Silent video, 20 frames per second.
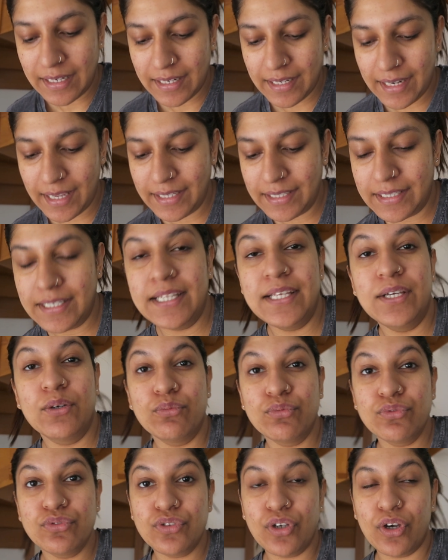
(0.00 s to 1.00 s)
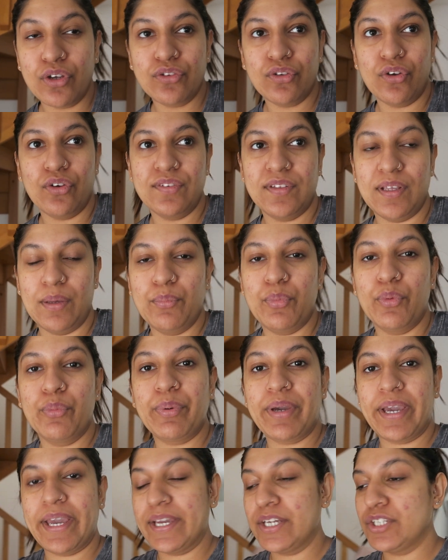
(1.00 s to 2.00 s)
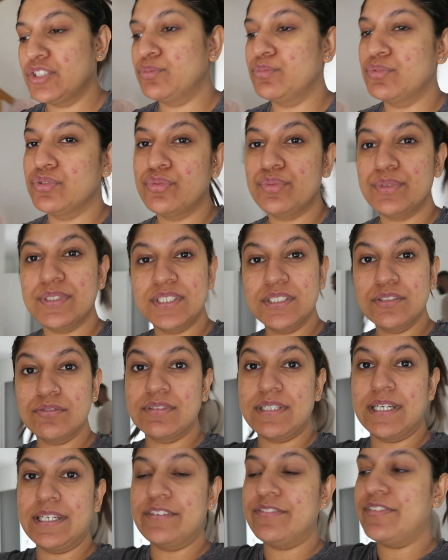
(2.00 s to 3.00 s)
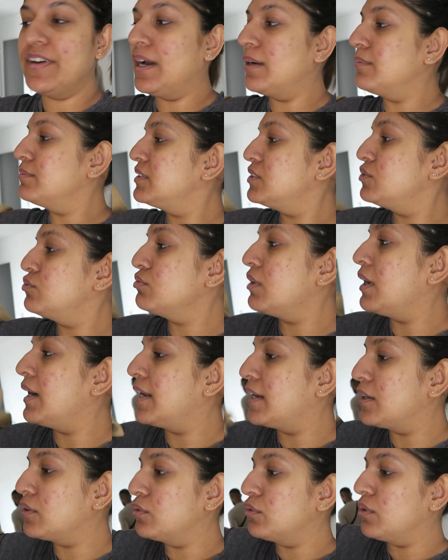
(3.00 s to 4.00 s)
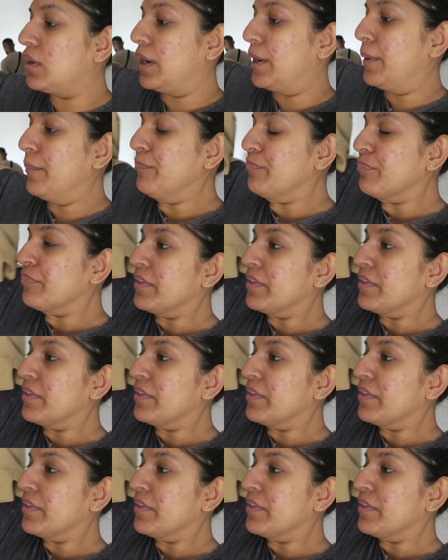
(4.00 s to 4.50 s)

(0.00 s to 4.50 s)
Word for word: Là il est 11h30 à peu près, je me suis dit qu'on allait faire un petit tour à l'Agora